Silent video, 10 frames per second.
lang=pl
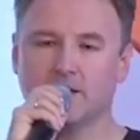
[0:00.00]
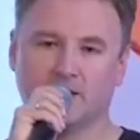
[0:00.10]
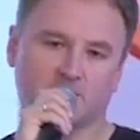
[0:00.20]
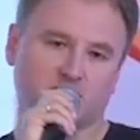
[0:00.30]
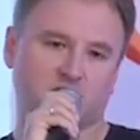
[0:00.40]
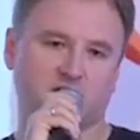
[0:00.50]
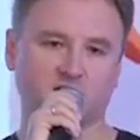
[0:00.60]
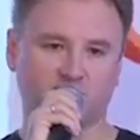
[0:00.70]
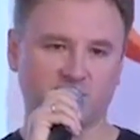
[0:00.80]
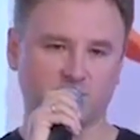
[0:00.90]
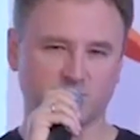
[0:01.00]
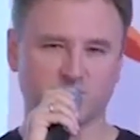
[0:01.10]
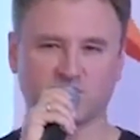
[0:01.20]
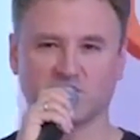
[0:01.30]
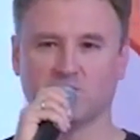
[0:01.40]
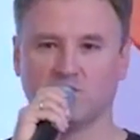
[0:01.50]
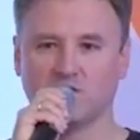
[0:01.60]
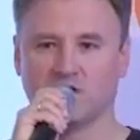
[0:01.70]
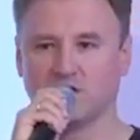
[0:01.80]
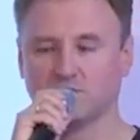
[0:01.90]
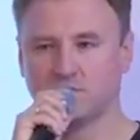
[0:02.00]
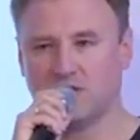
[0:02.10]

Nadal jest to traktowane z przymrużeniem oka,